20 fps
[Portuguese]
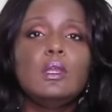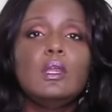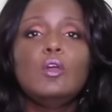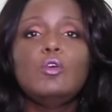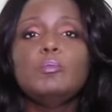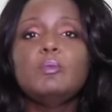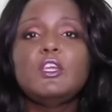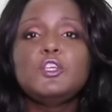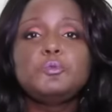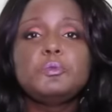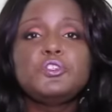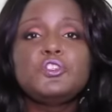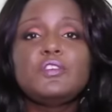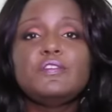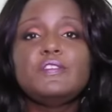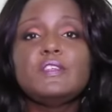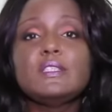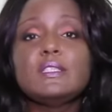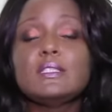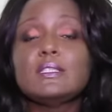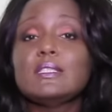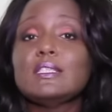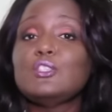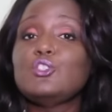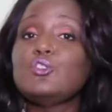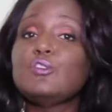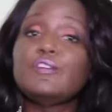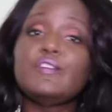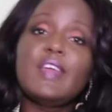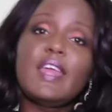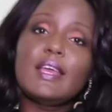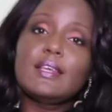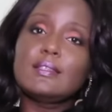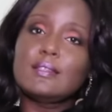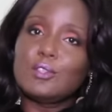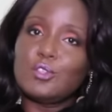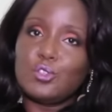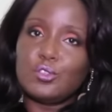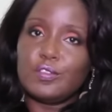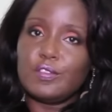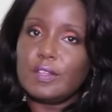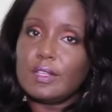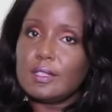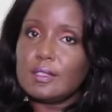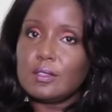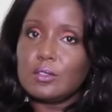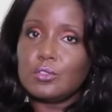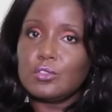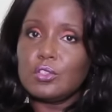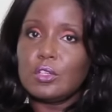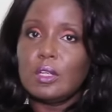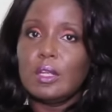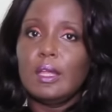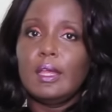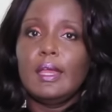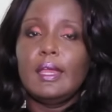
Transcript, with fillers: Eu mesma já fiz assim diversas vezes.